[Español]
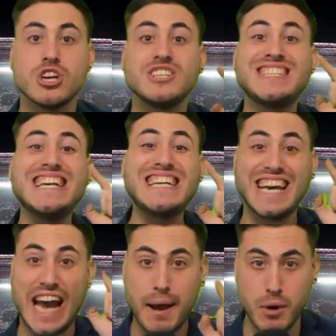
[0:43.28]
Si
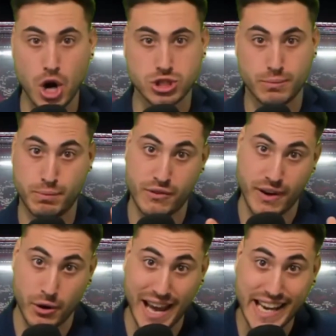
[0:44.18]
llegamos, por
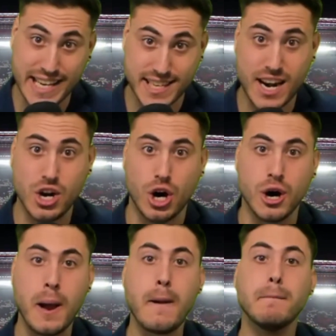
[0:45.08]
favor hay que hacerlo,
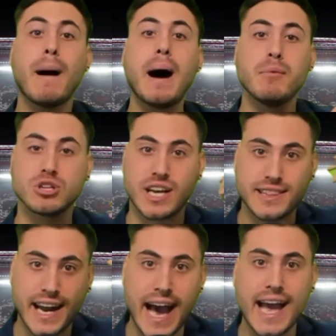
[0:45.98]
vamos a
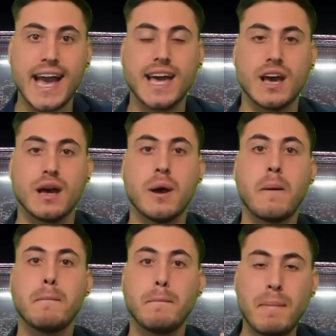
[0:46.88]
traer
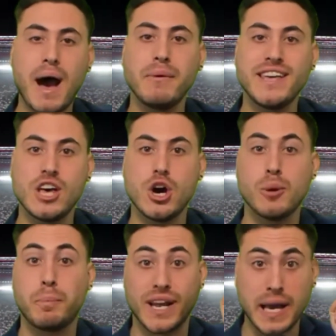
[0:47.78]
más
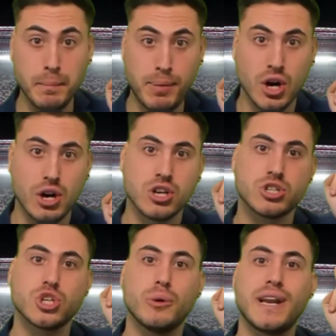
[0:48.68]
videos, por ejemplo,
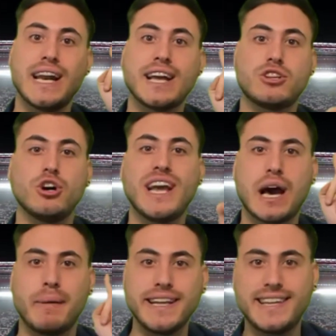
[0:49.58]
sobre la historia y
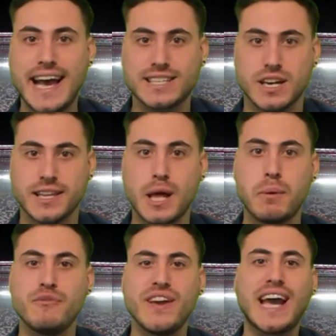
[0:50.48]
las ventas del
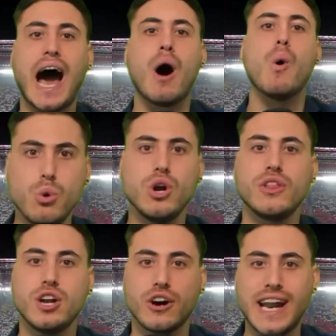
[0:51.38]
Benfica, uno
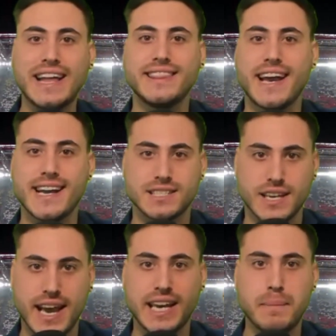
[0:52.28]
de los grandes
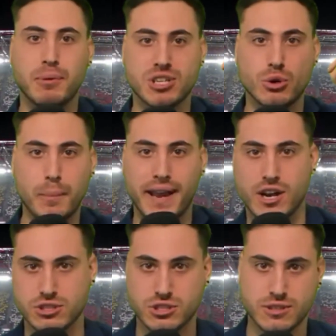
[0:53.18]
equipos
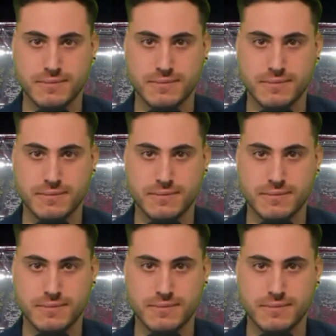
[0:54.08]
europeos.